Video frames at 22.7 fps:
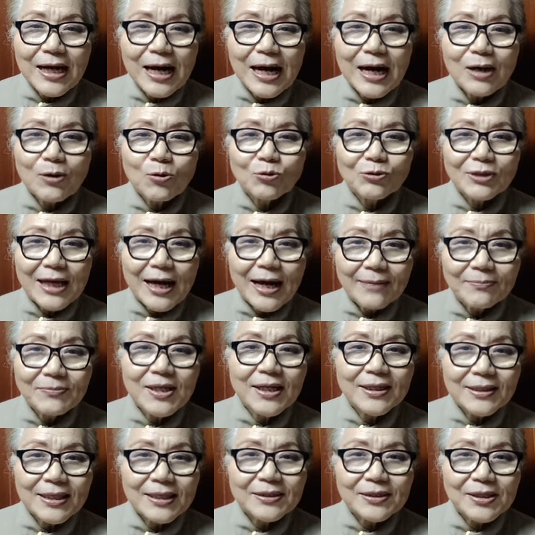강하고
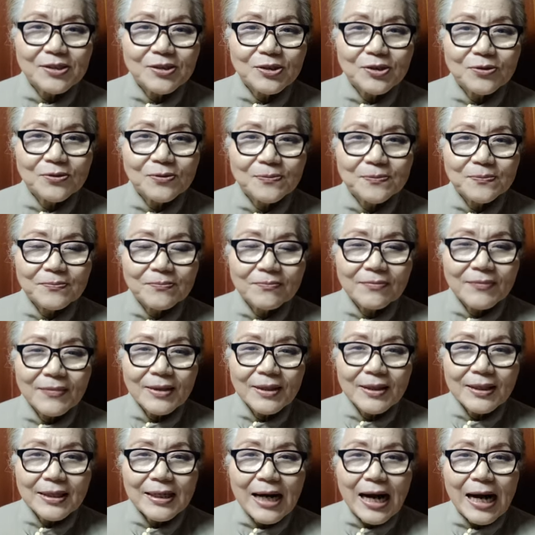담대하라 그랬죠.
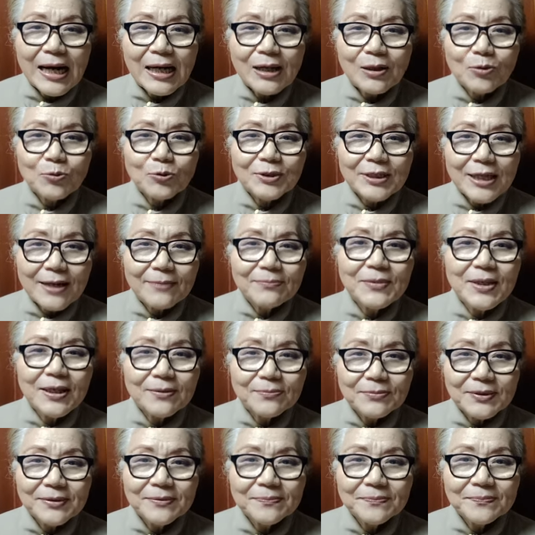강하고
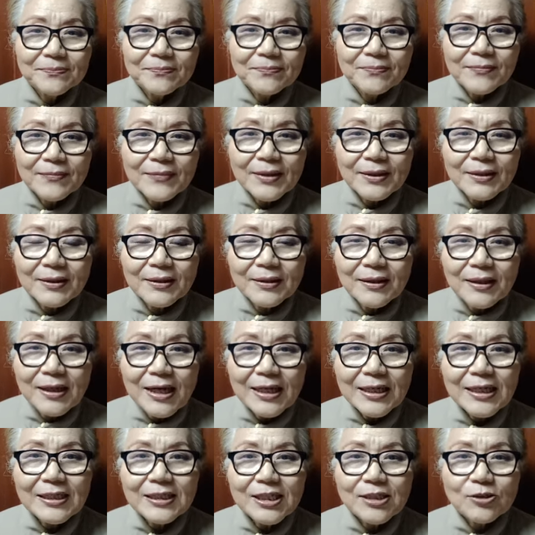담대함은
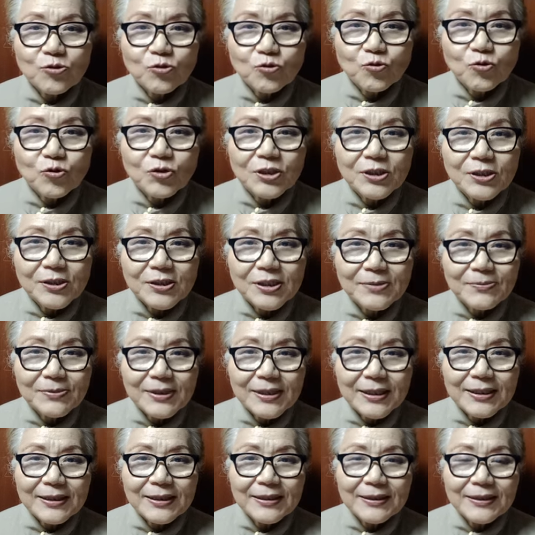하나님께서 주신
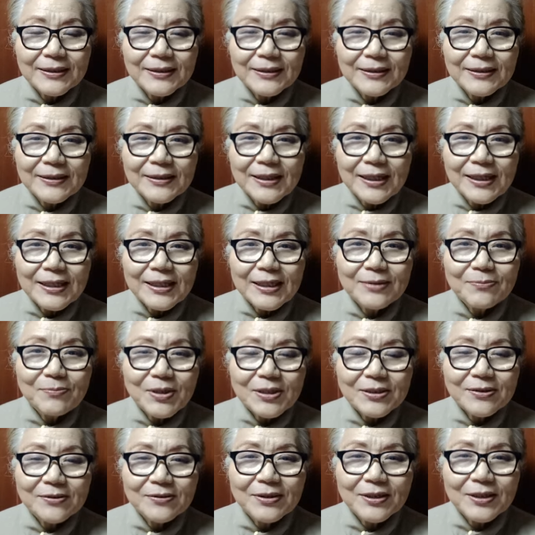것입니다. 하나님
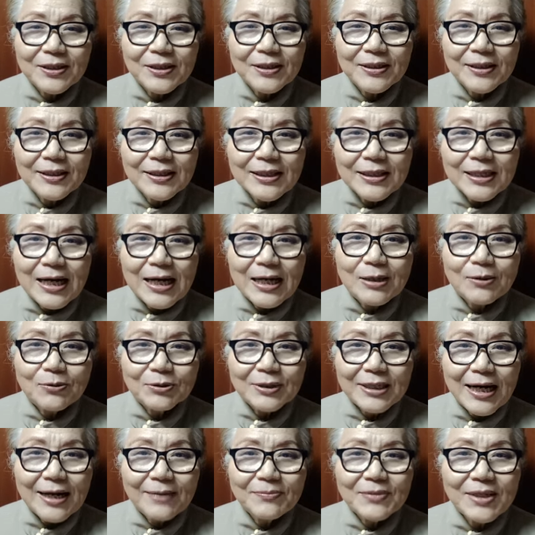백성들에게 강하고
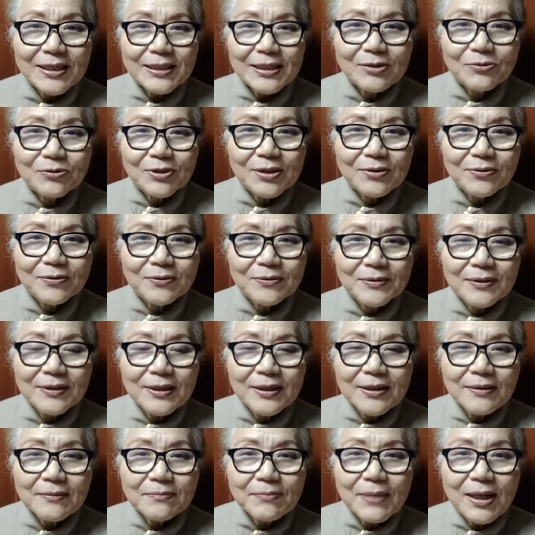담대하라 그래요.
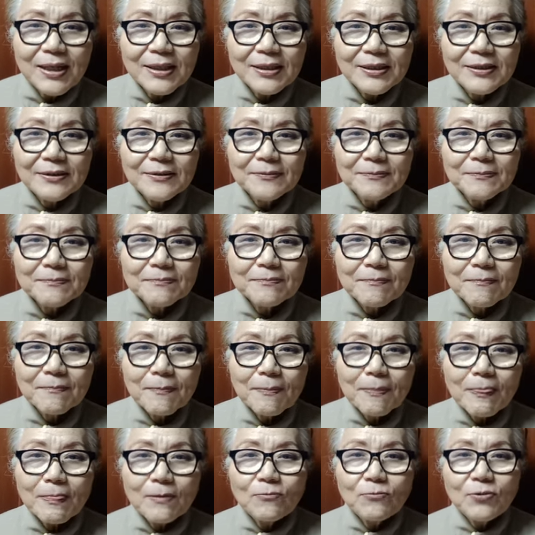마귀는
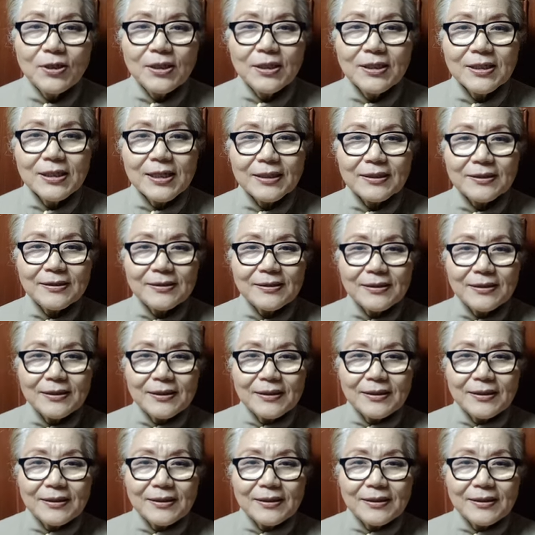우리 인간을